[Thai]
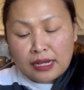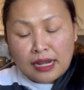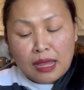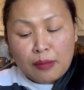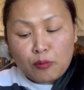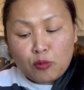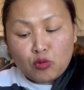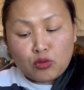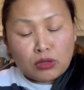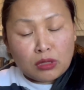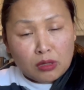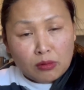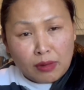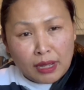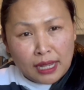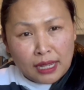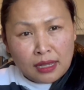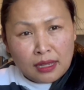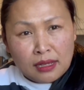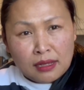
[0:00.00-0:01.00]
น้ำอุ่นเอา
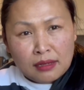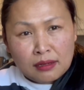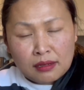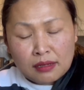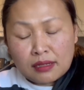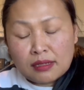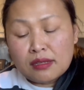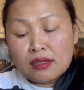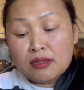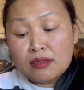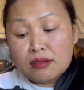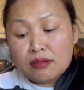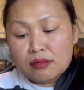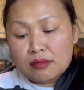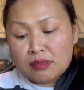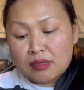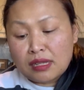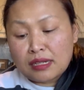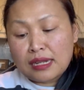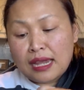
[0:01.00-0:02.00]
ไว้
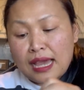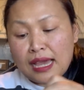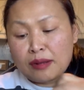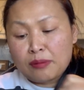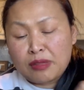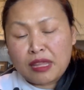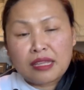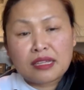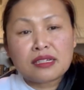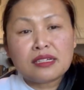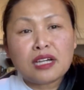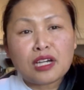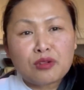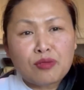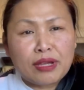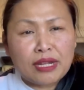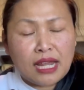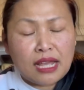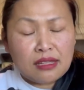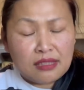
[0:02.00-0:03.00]
นานๆใส่เกลือด้
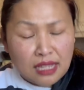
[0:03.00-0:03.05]
วยนะ